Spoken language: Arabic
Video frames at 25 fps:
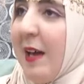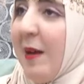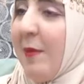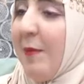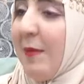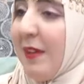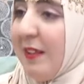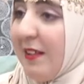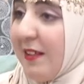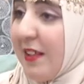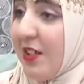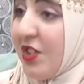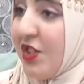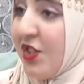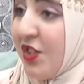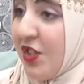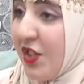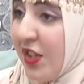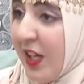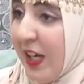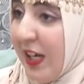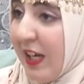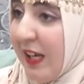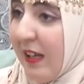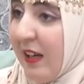حمل
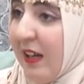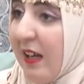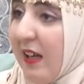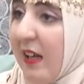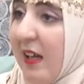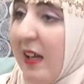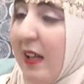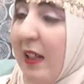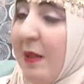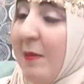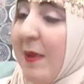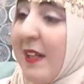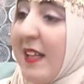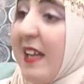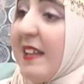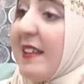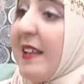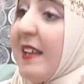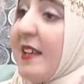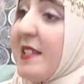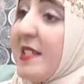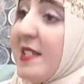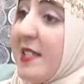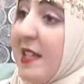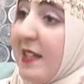التشجير نعم.
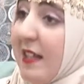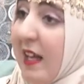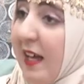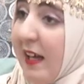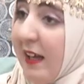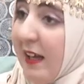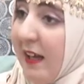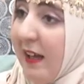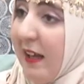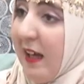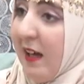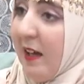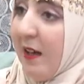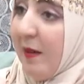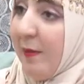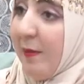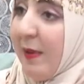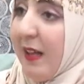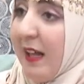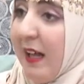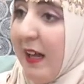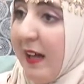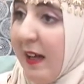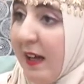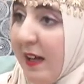المناطق الصناعية
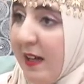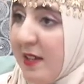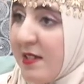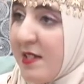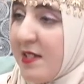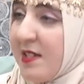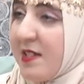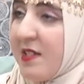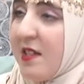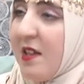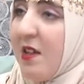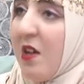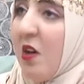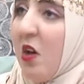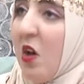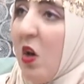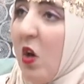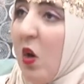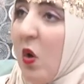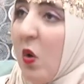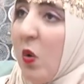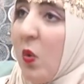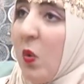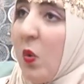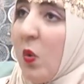بالأخص
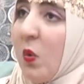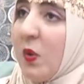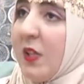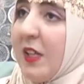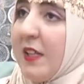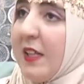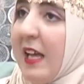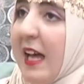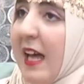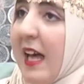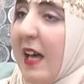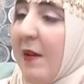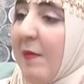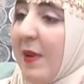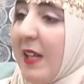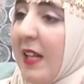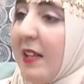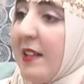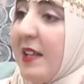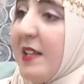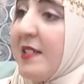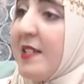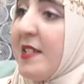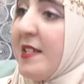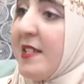ودنا
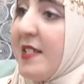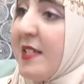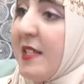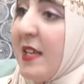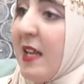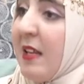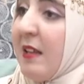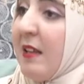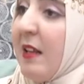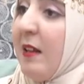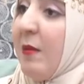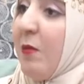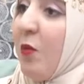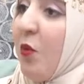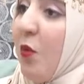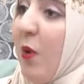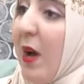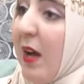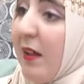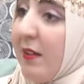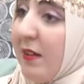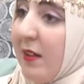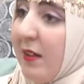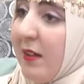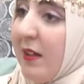حملات تحسيسية
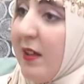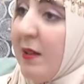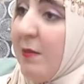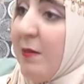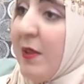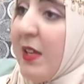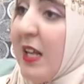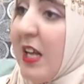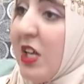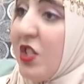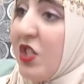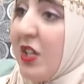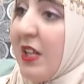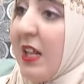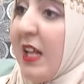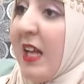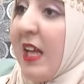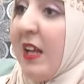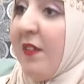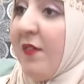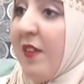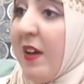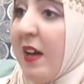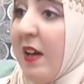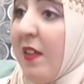للمواطن من أجل
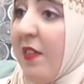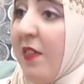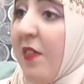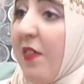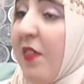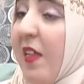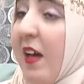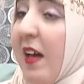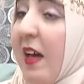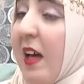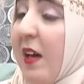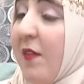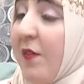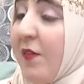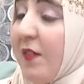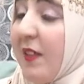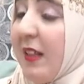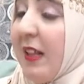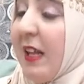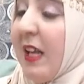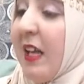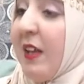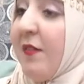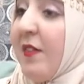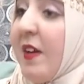الحفاظ ثقافة
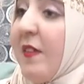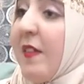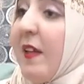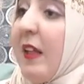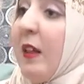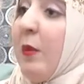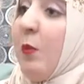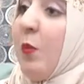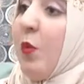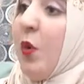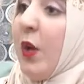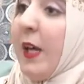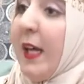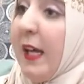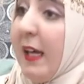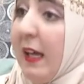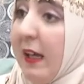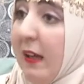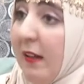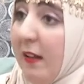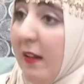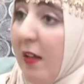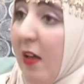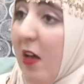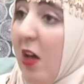الحفاظ على
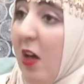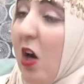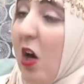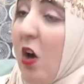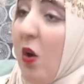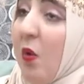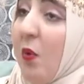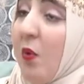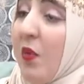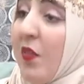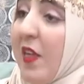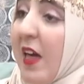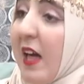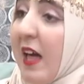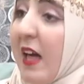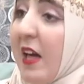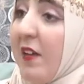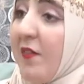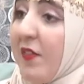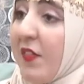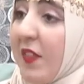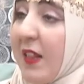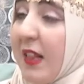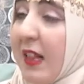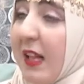المحيط
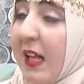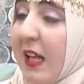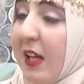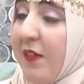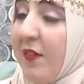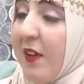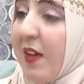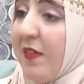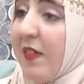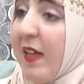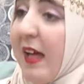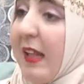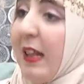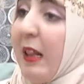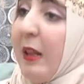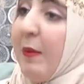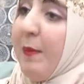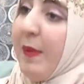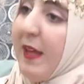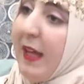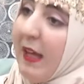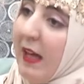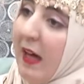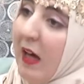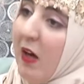وثقافة الحفاظ على
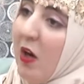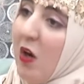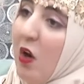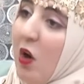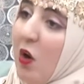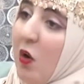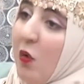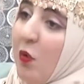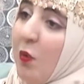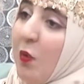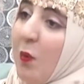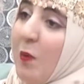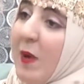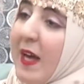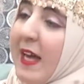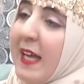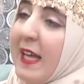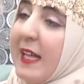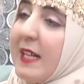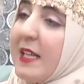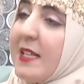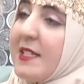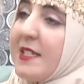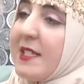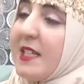البيئة وما
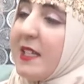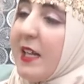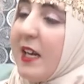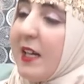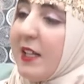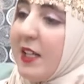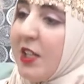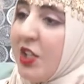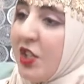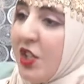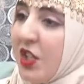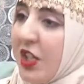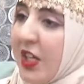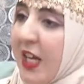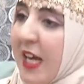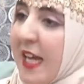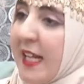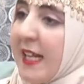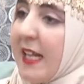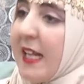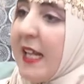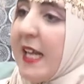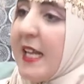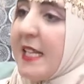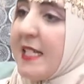هي
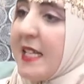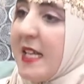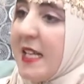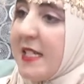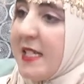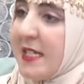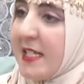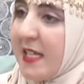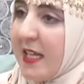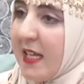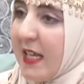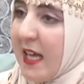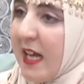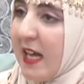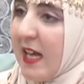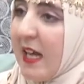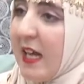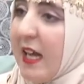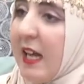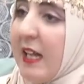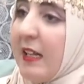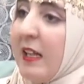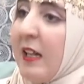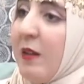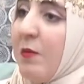الاستراتيجيات الأساسية
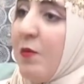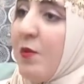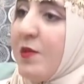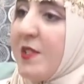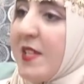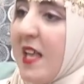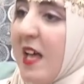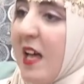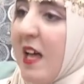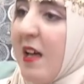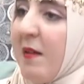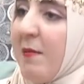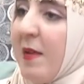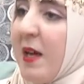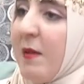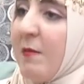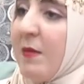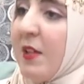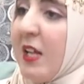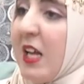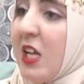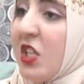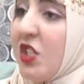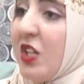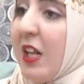للمساهمة
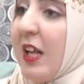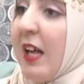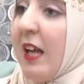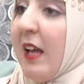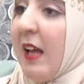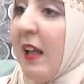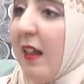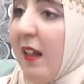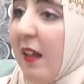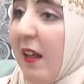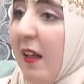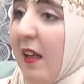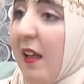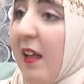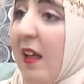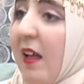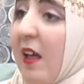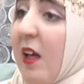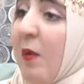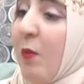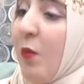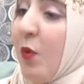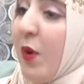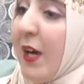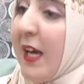من أجل خلق
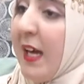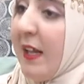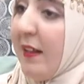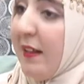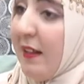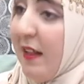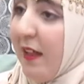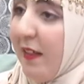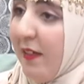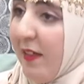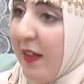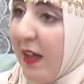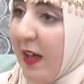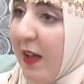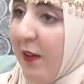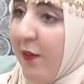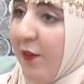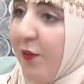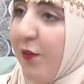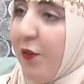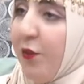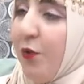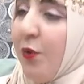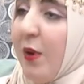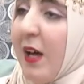محيط
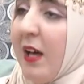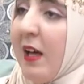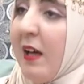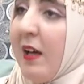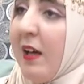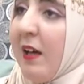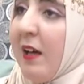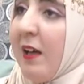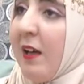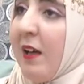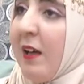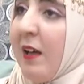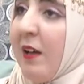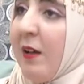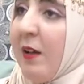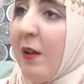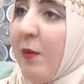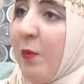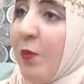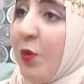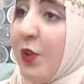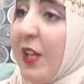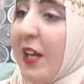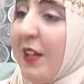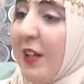نظيف
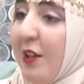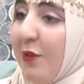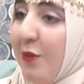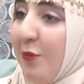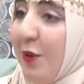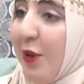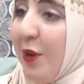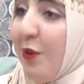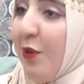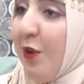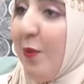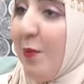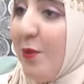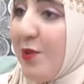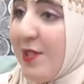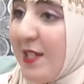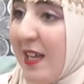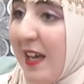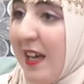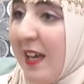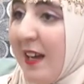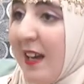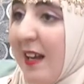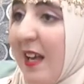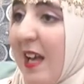ومتنوع
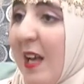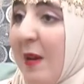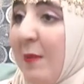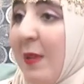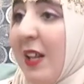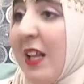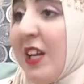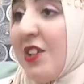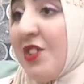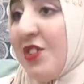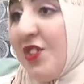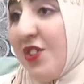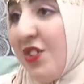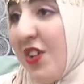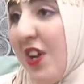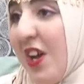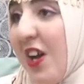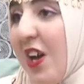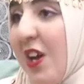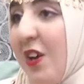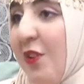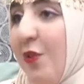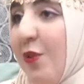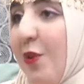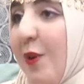ومزهر بالأشجار
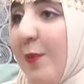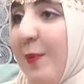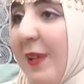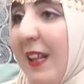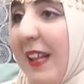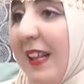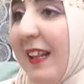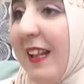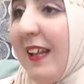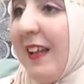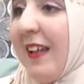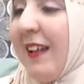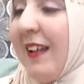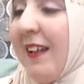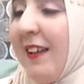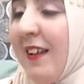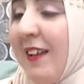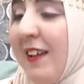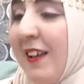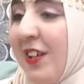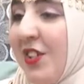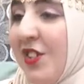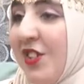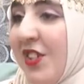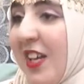نعم.
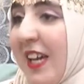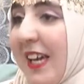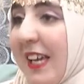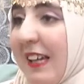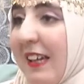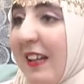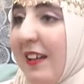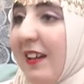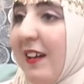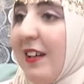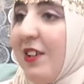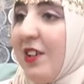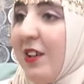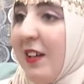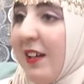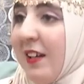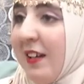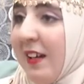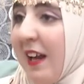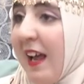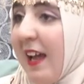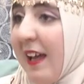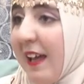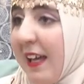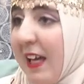وبالشكل
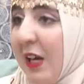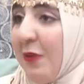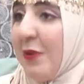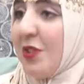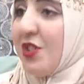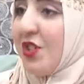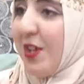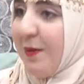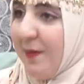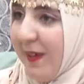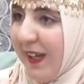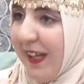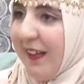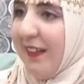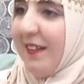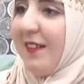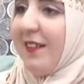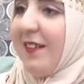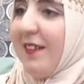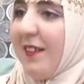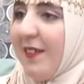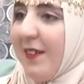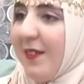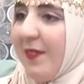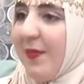راقي وجميل
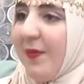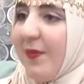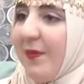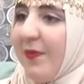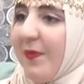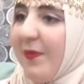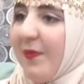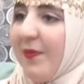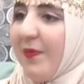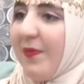هذا